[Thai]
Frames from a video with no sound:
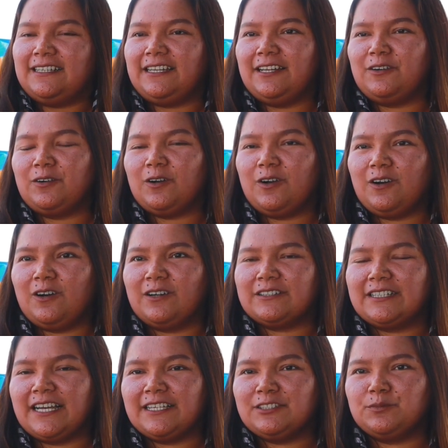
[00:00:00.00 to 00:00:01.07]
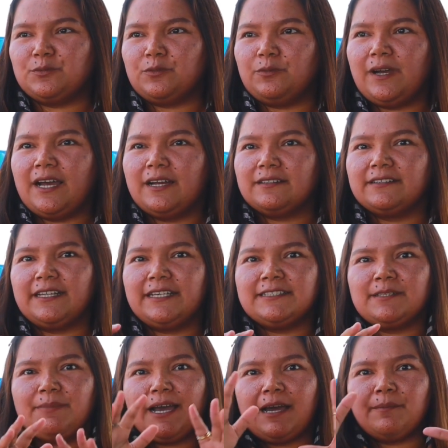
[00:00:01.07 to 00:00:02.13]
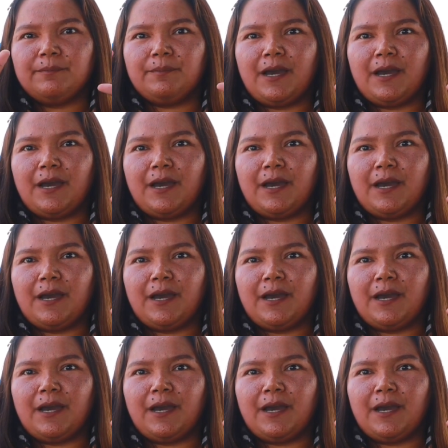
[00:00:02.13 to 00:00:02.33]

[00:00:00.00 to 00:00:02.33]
แล้วก็ถ้าสมมติว่าในสภาพ